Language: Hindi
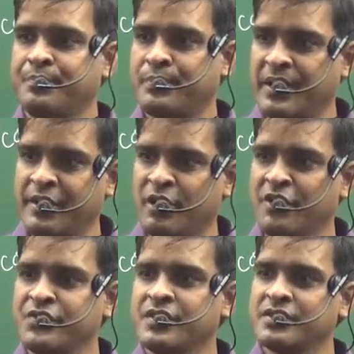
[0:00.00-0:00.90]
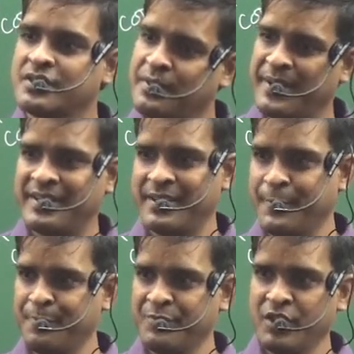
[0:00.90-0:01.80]
प्लेन ऑफ सिमेट्री
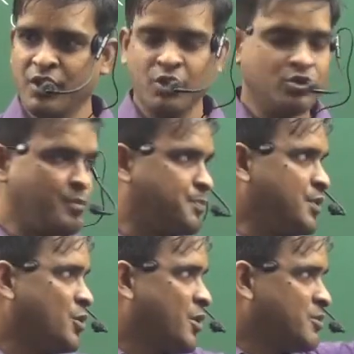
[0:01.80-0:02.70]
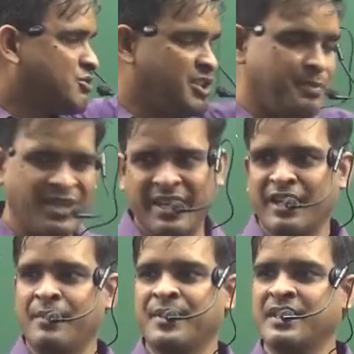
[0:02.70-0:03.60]
तो पीओसी भी
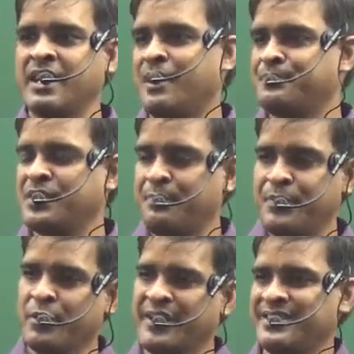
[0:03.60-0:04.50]
देखना पड़ता है आप सिर्फ पीओएस